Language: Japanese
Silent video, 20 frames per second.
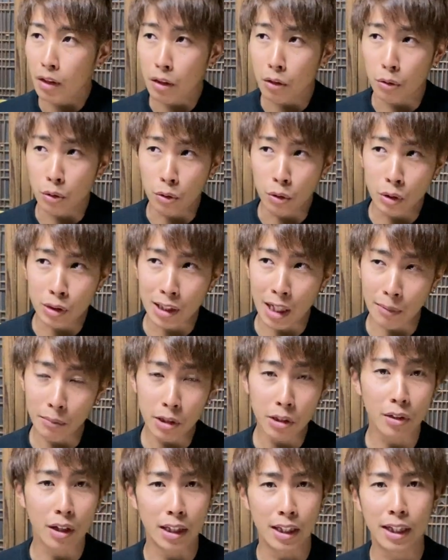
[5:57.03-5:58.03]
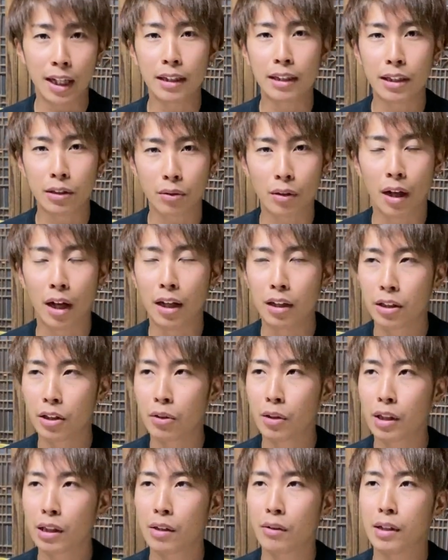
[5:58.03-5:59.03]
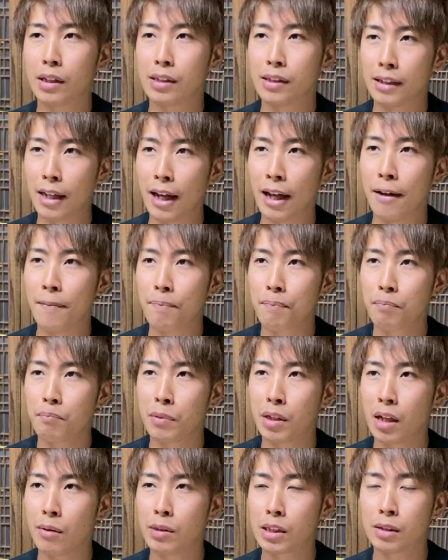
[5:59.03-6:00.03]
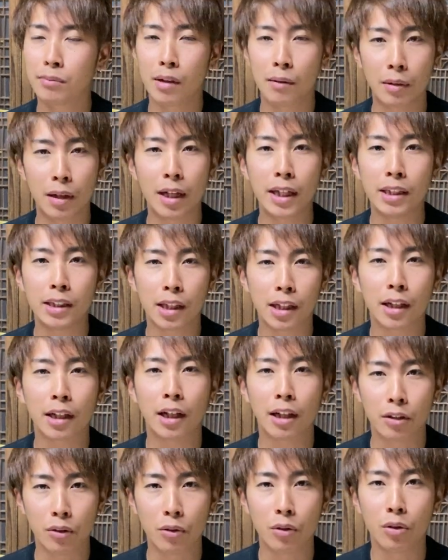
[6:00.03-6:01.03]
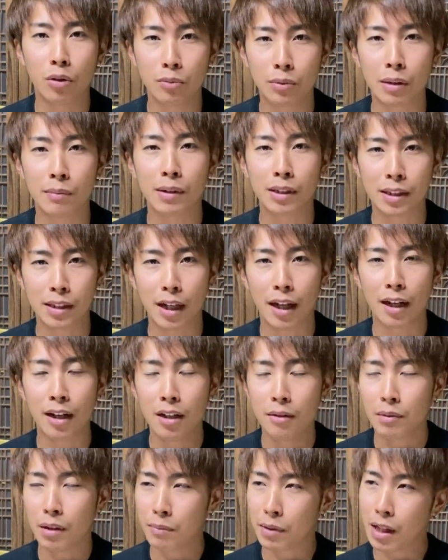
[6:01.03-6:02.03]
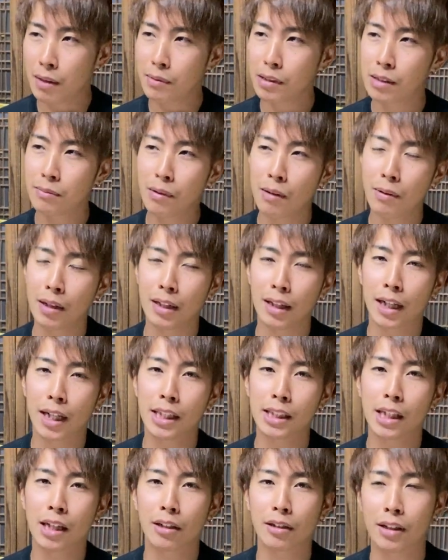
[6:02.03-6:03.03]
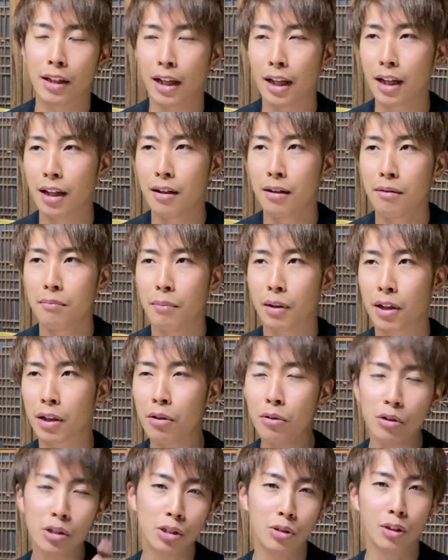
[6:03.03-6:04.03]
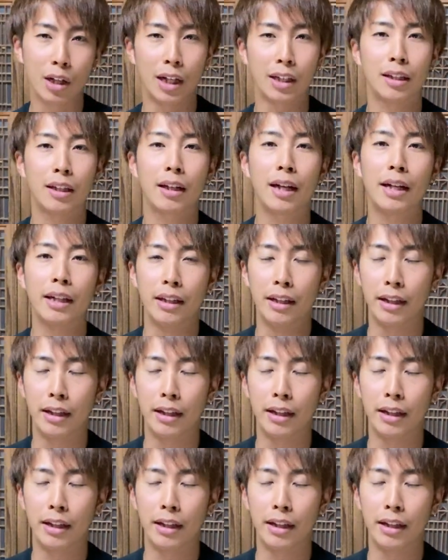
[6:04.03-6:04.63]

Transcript: この寒いのが苦手とかっていう方はですね南島原いいんじゃないかなと思いました。南島原だけじゃなくて、まあ、九州があったかいん